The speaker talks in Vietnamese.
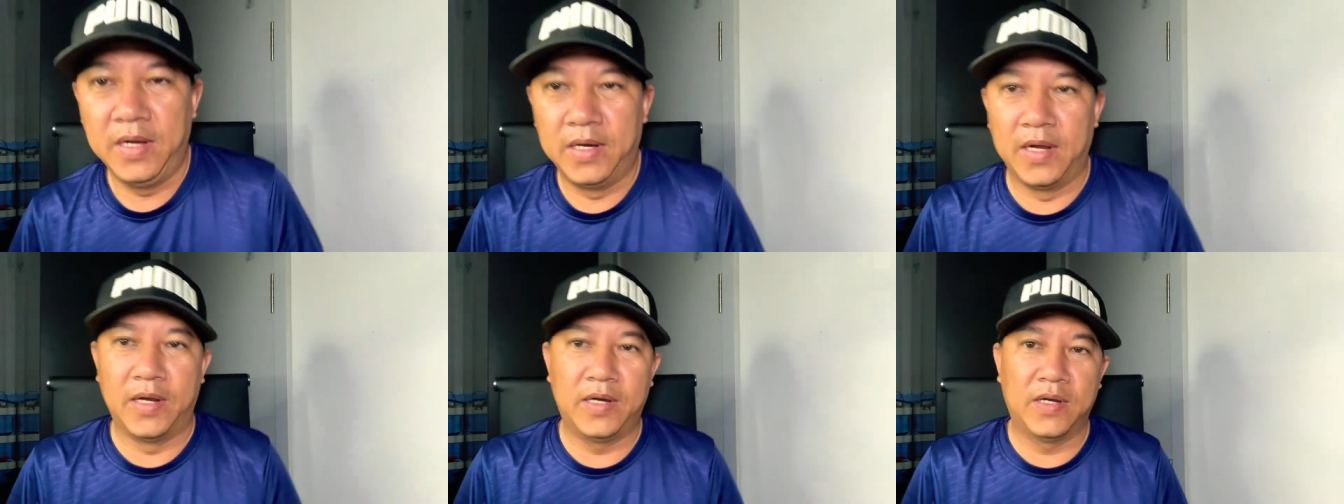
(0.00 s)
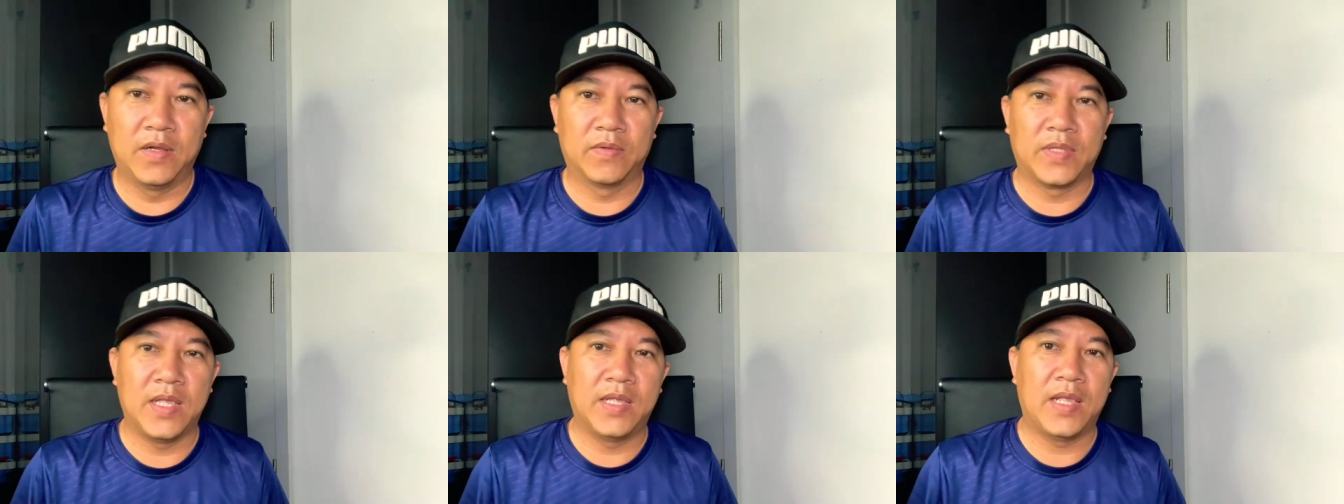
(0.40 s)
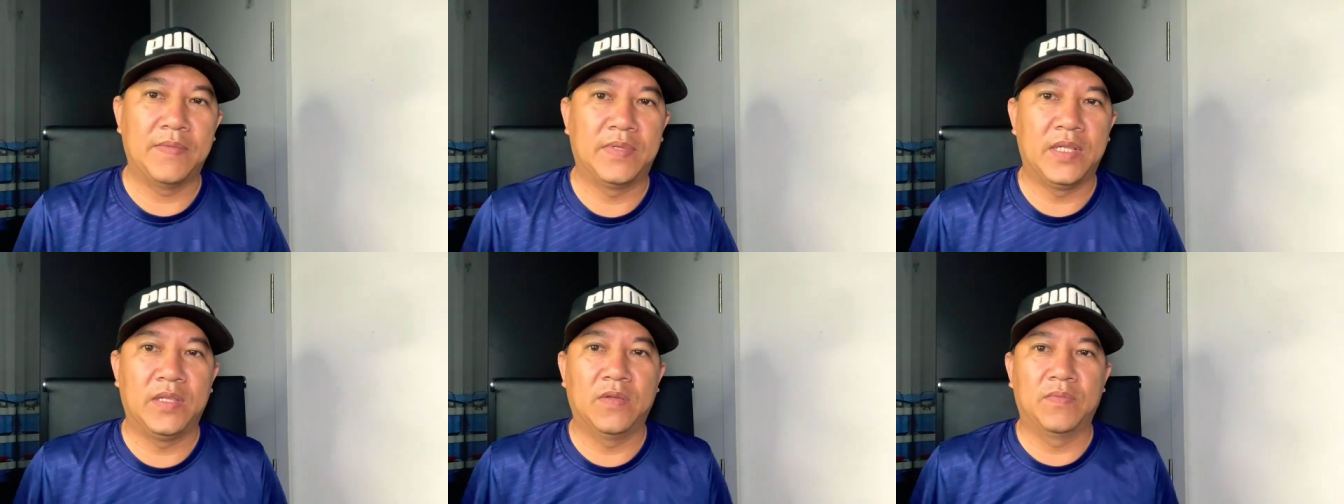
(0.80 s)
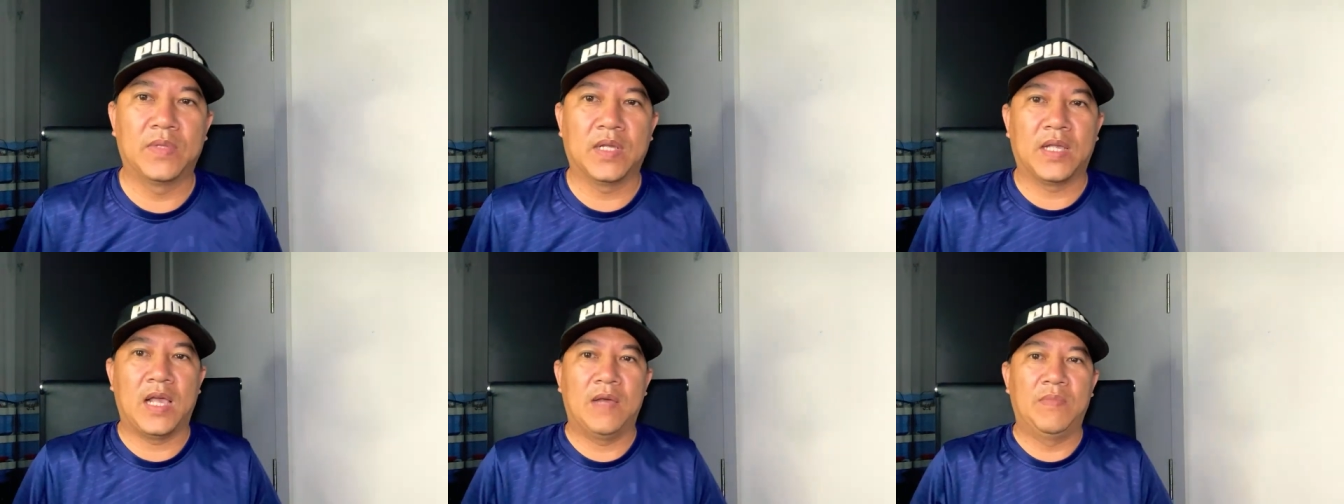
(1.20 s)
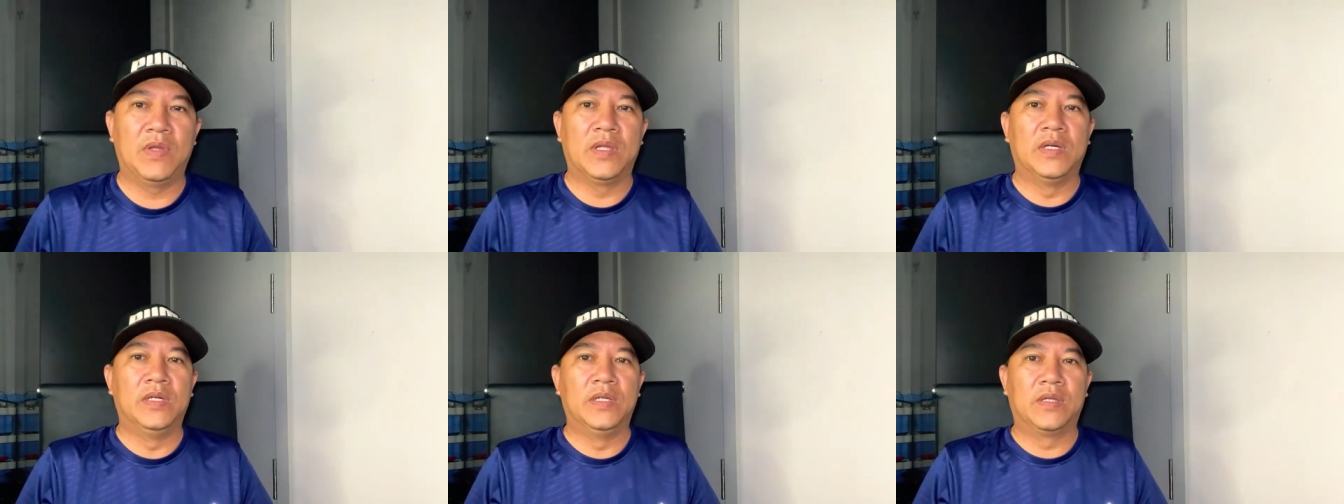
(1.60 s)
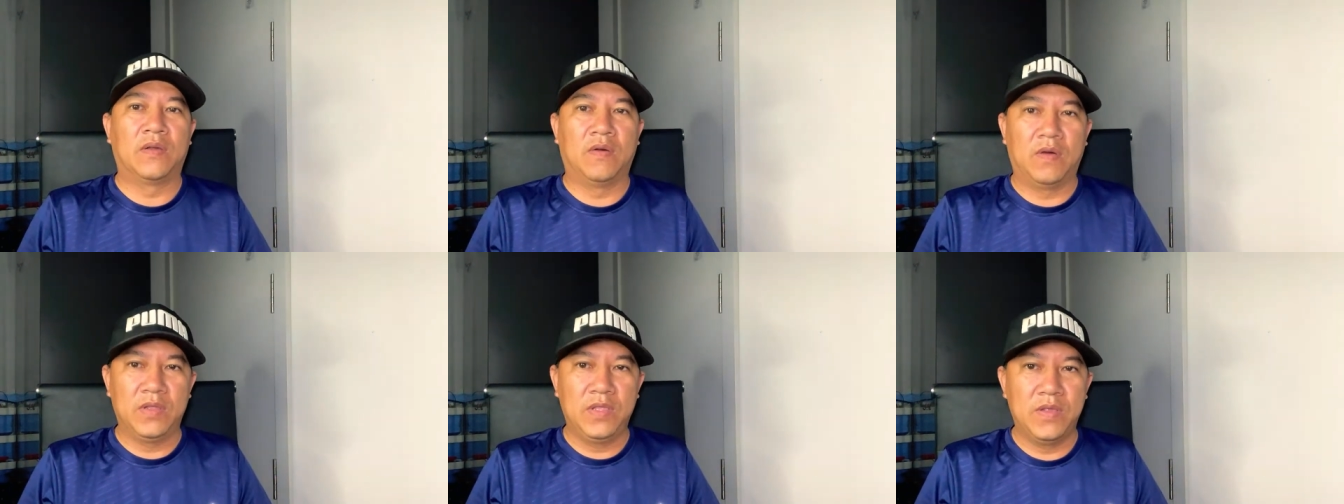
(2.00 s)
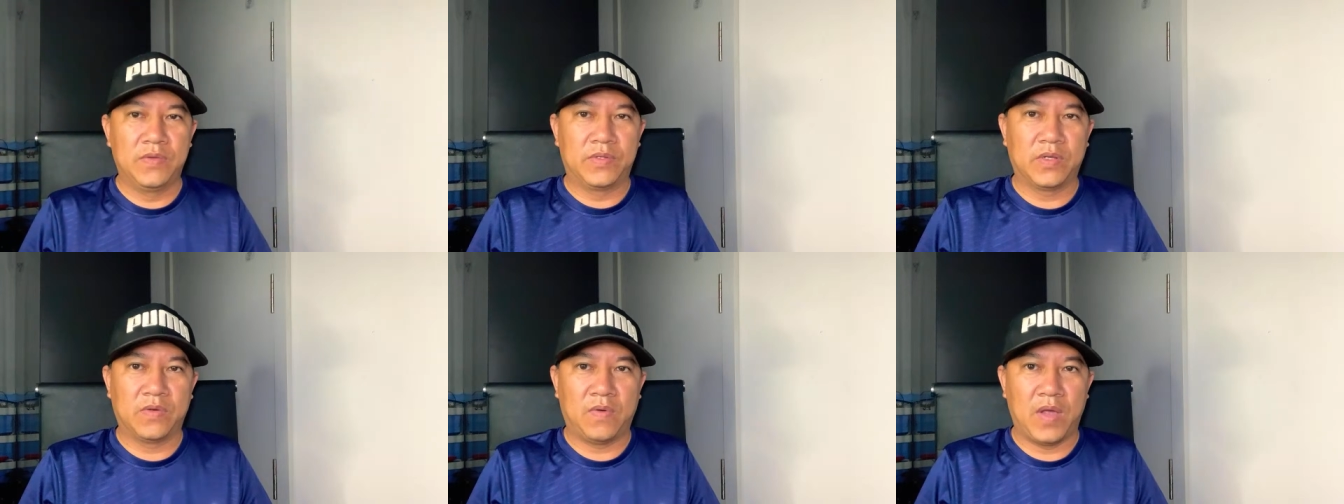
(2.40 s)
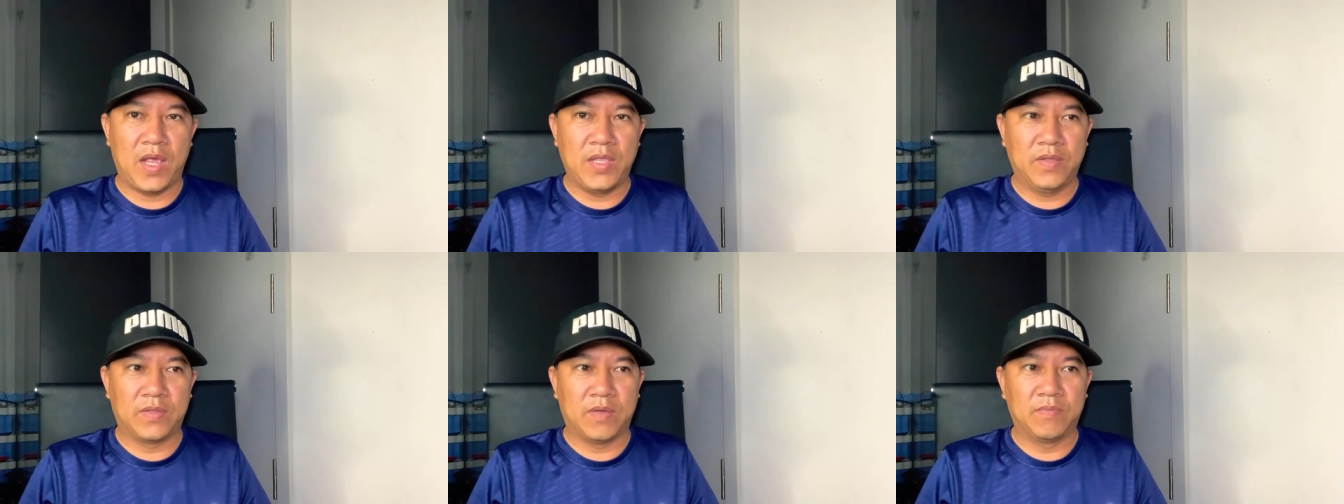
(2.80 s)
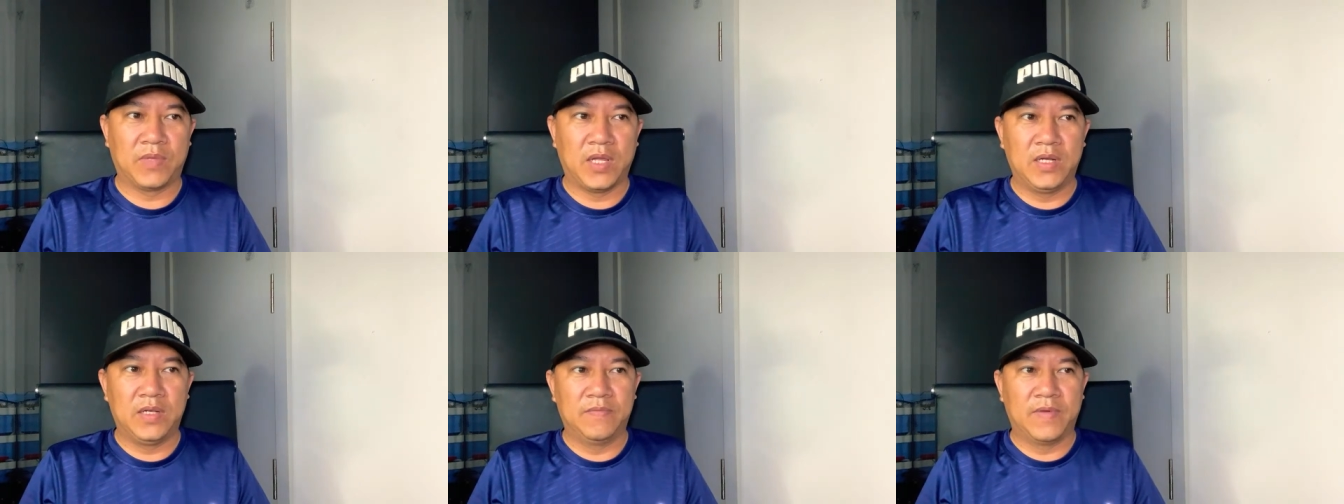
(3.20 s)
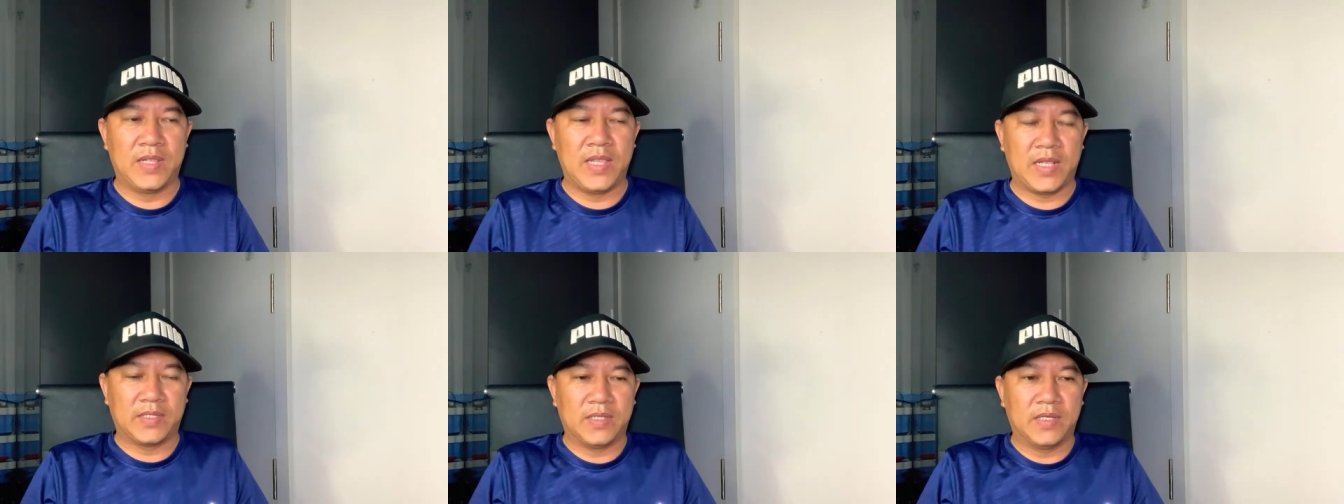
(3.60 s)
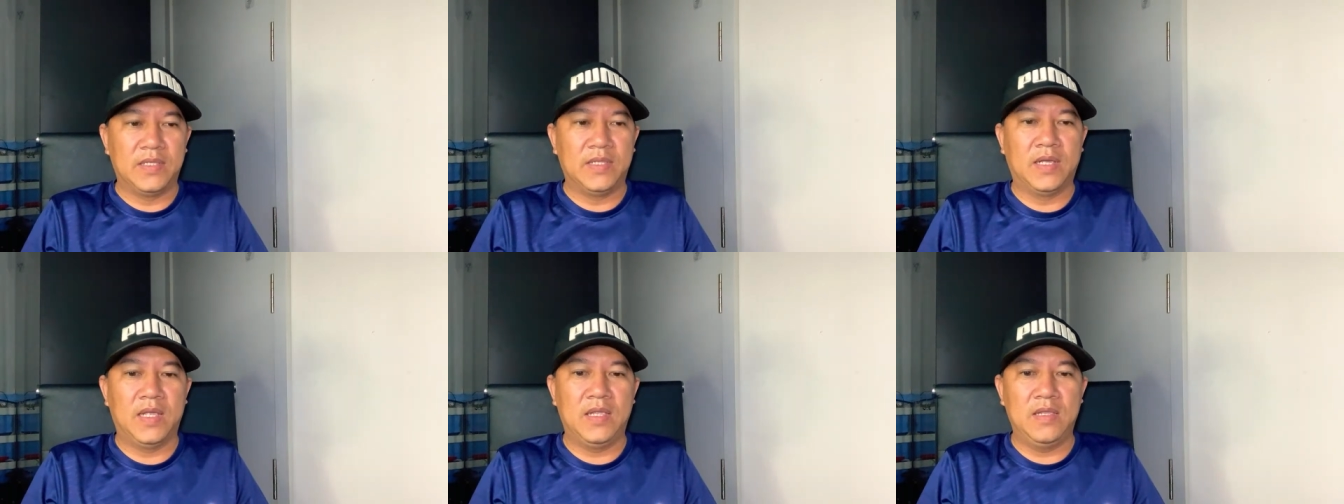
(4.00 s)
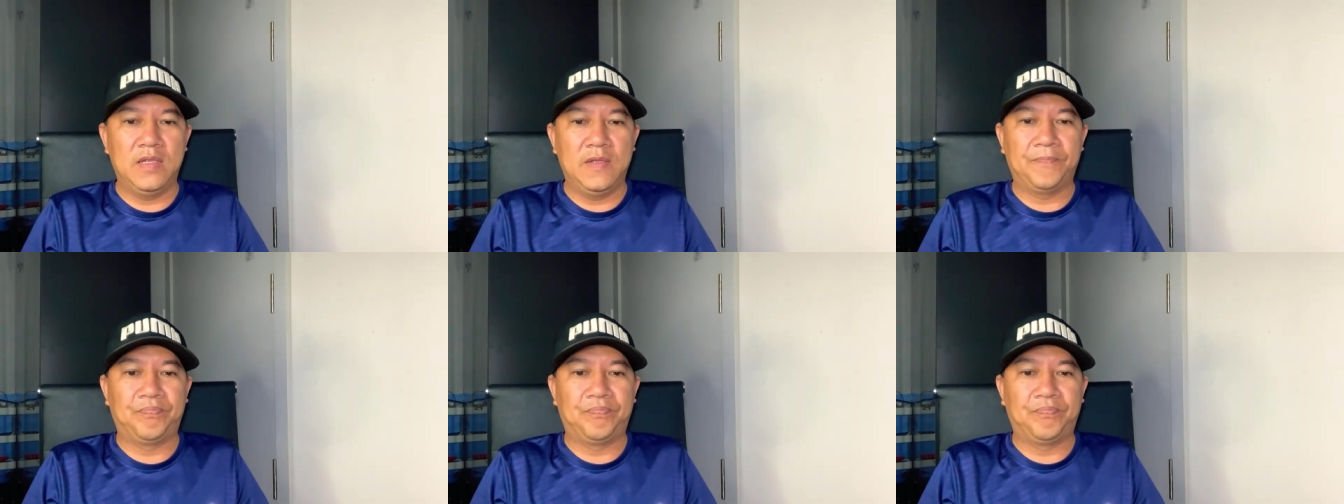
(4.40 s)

lời nói đầu tiên em xin chúc tất cả mọi người có nhiều sức khỏe nhiều thần kinh và dạng sự như ý